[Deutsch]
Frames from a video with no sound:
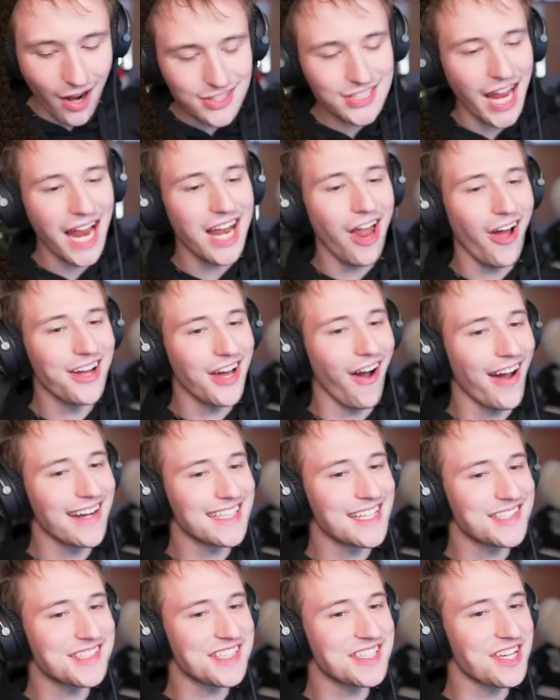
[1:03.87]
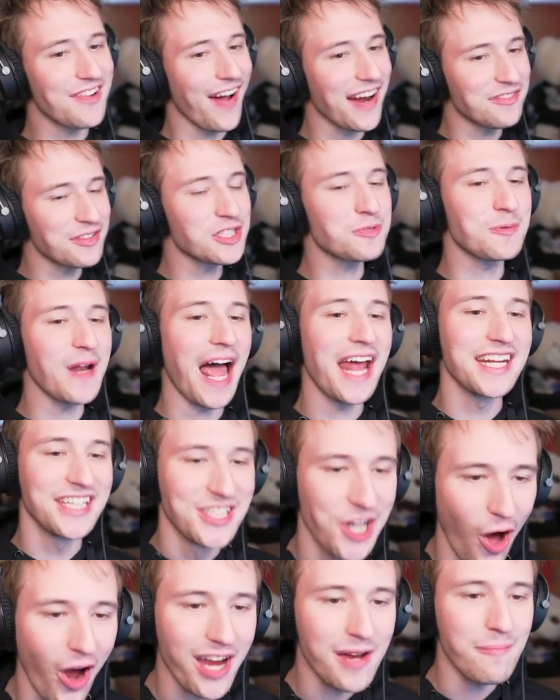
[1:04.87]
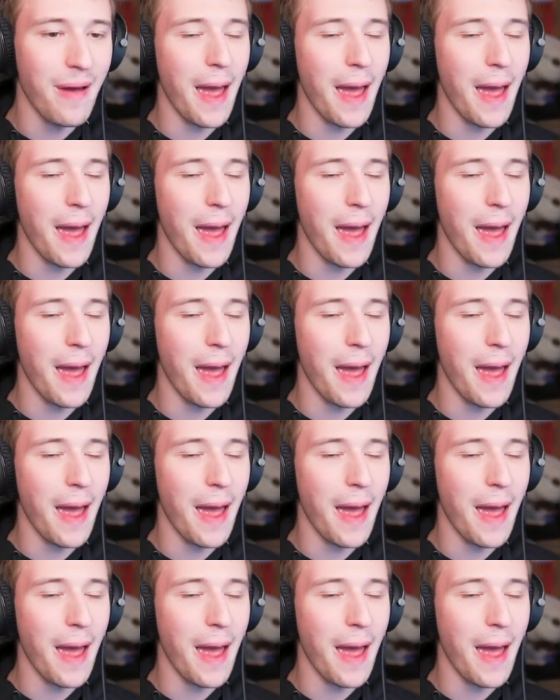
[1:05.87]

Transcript: Okay, Leute, heute ist es soweit. Wir spielen eine neue